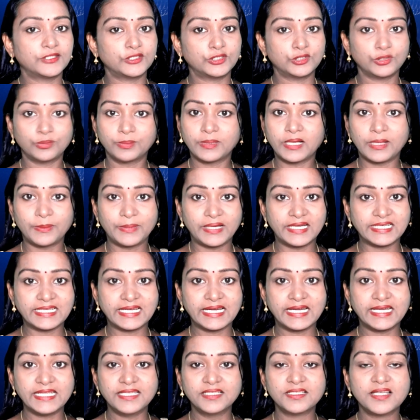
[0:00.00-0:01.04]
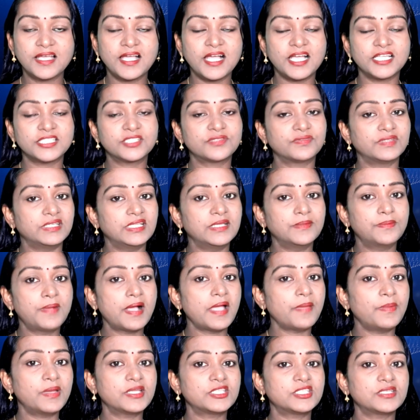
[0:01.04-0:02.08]
బాగా మాట్లాడి అశ్విని బాయ్ బాయ్
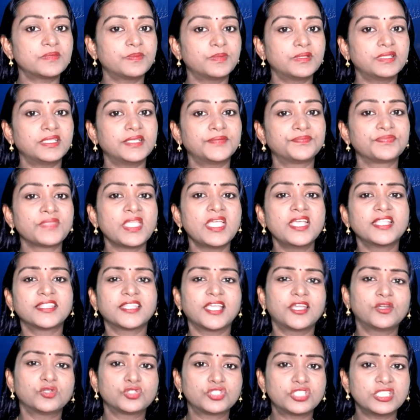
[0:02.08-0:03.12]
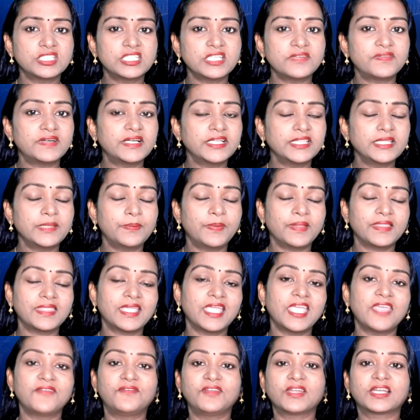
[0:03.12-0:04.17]
చెప్పింది తను వచ్చింది వెళ్ళింది పెద్దగా
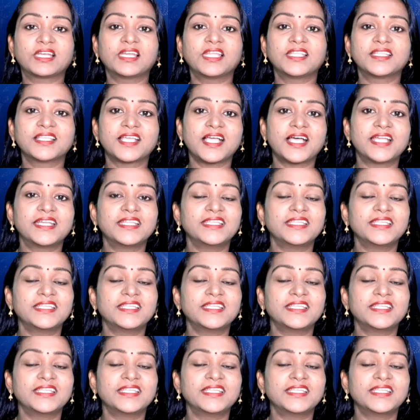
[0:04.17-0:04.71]
ఎఫెక్ట్ లేదు కానీ